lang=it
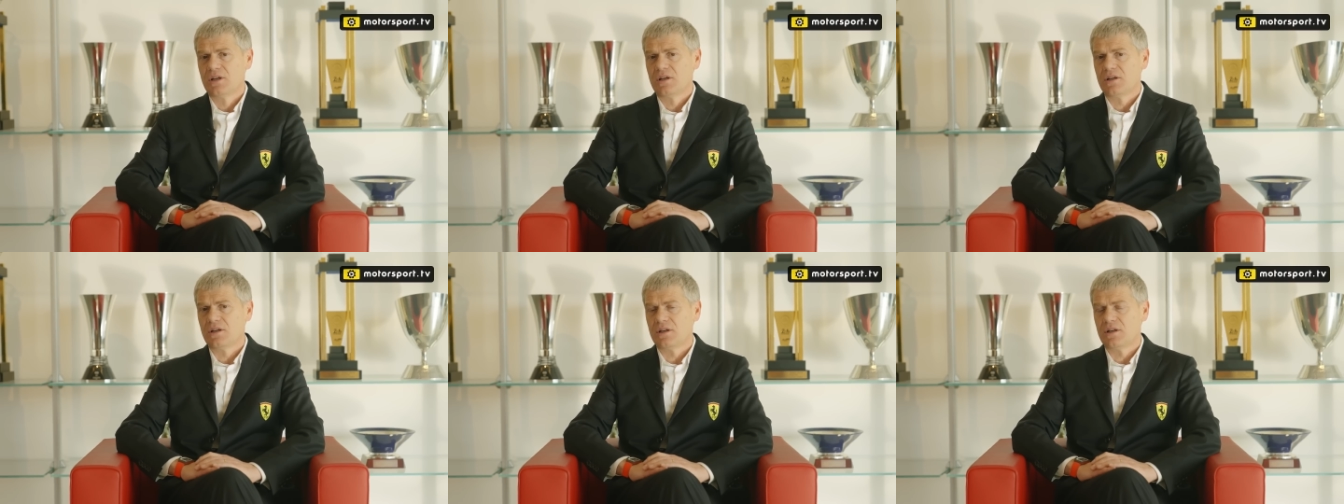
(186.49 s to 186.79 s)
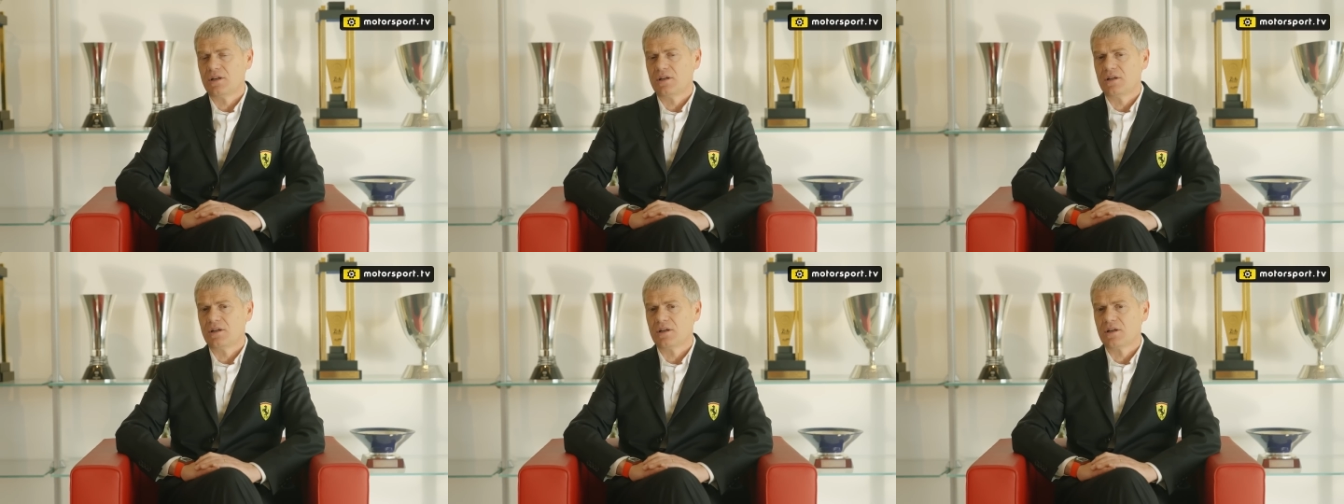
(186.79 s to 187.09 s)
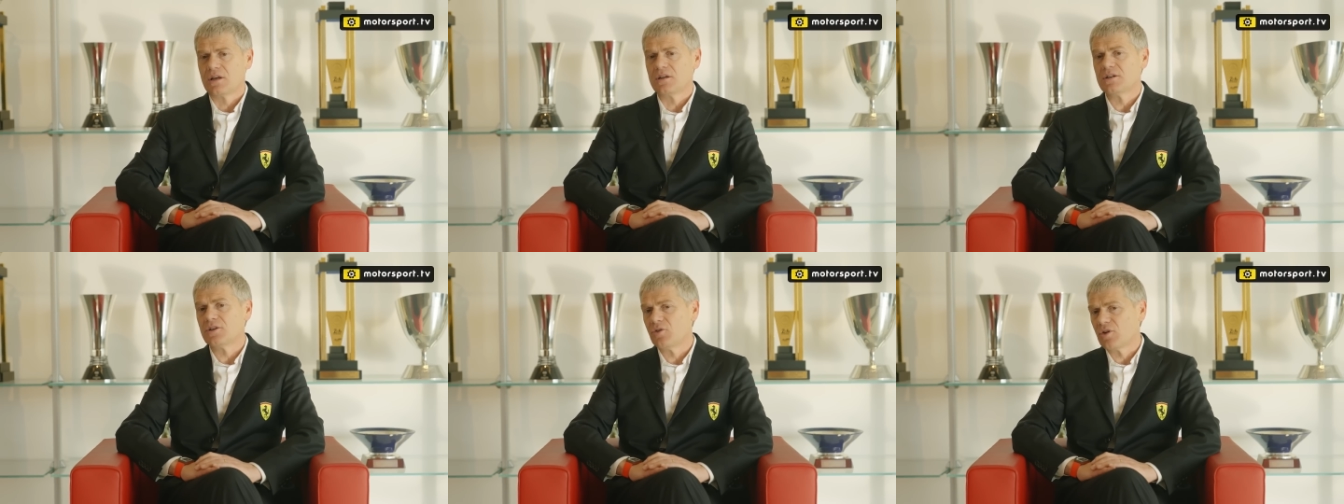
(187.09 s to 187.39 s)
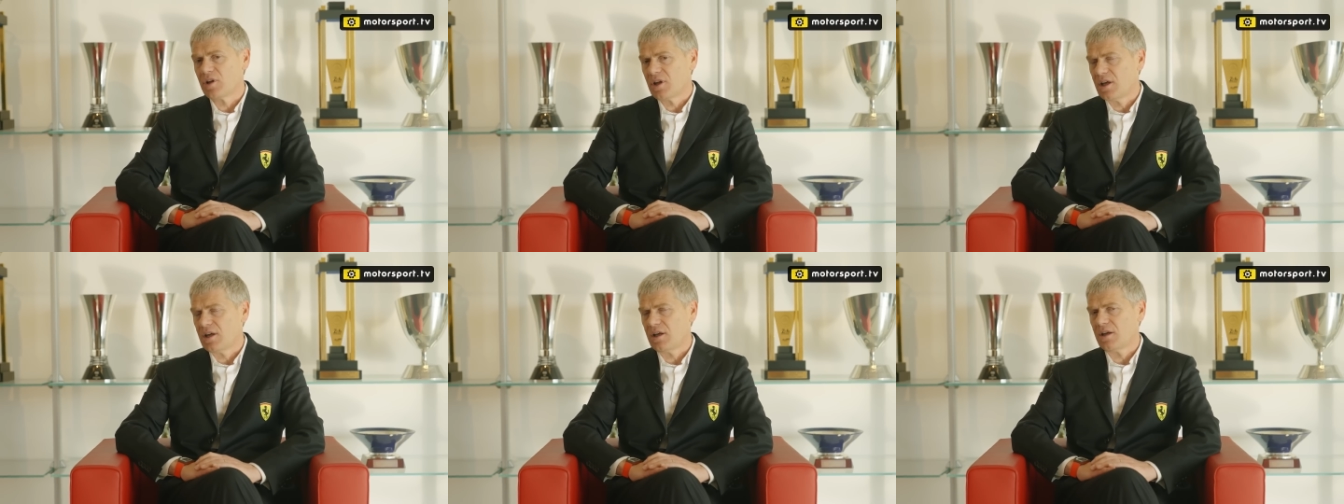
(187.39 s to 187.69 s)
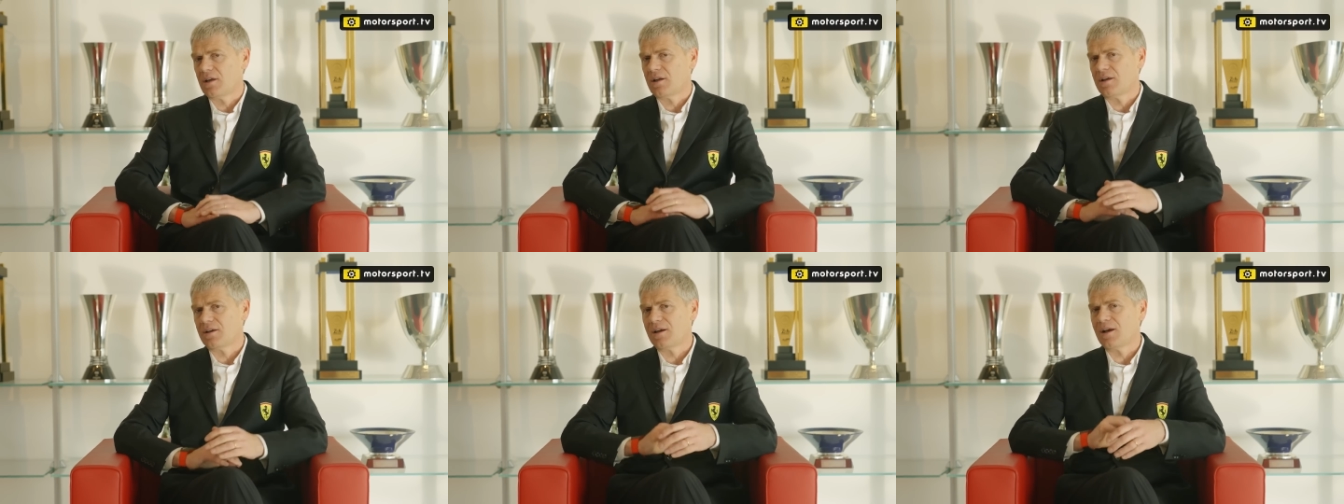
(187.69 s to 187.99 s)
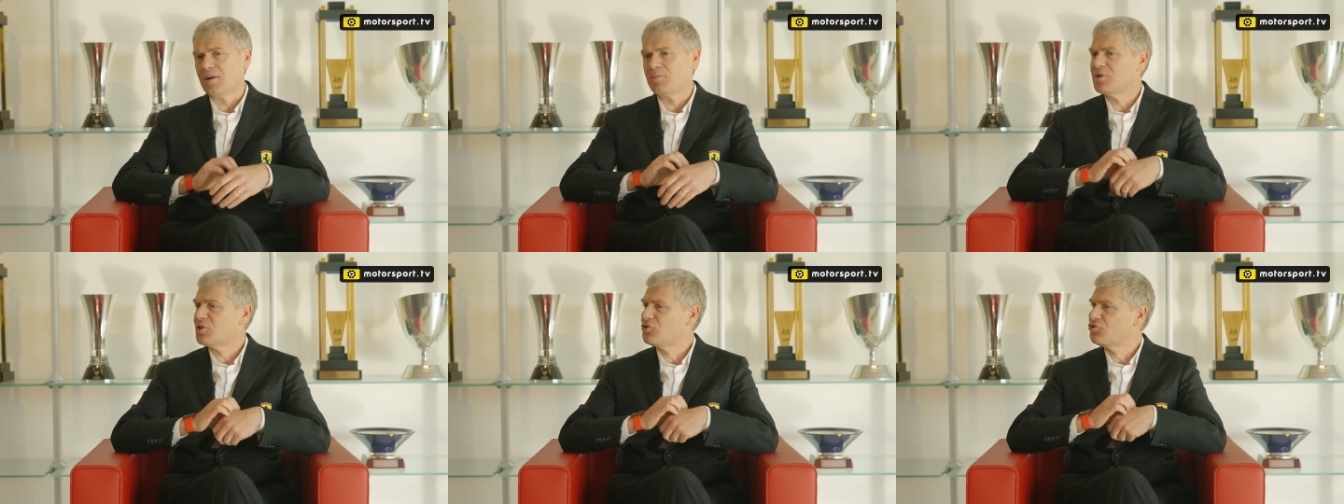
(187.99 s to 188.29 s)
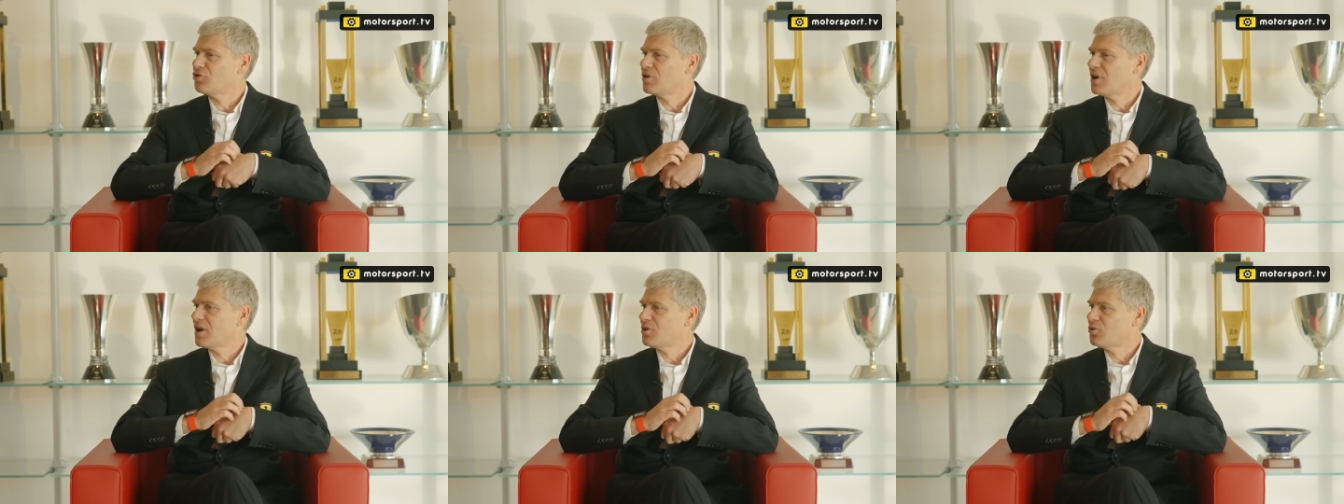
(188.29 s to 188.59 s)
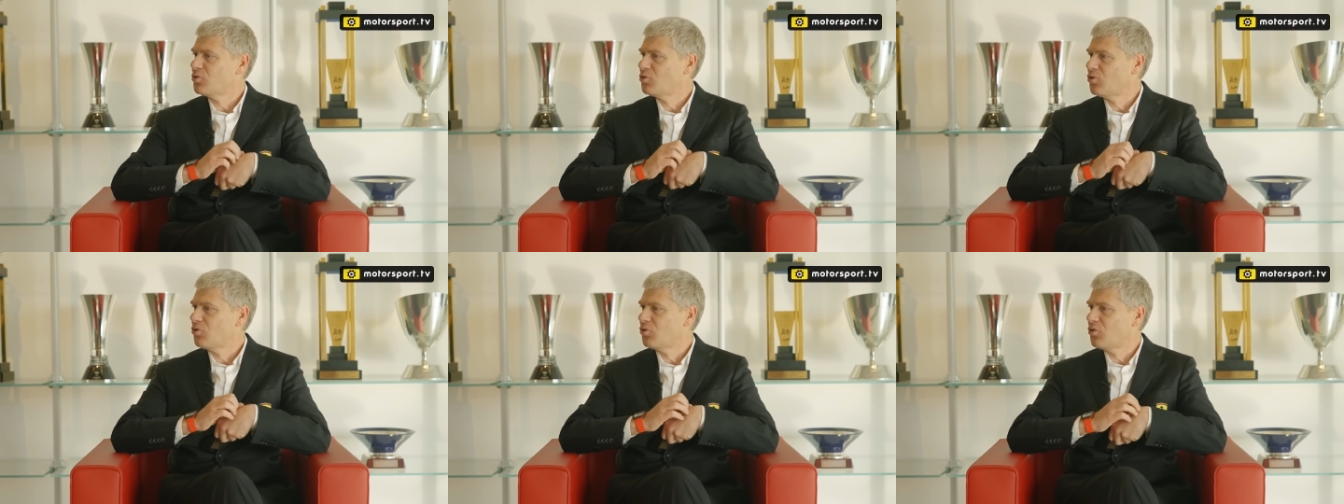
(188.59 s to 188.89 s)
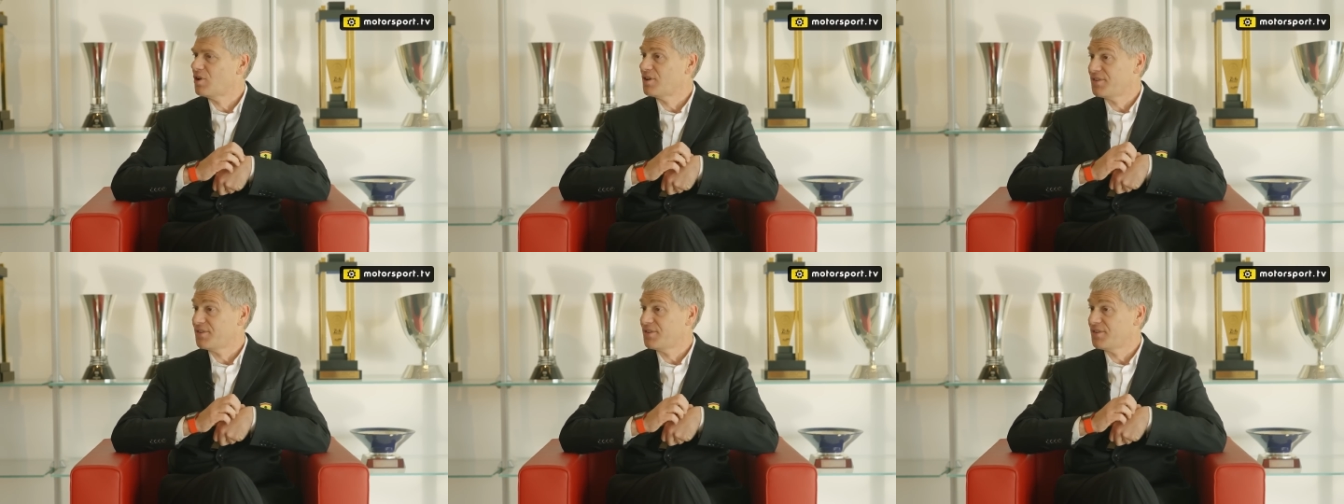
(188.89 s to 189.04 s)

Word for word: eh, credo che eh, abbia giocato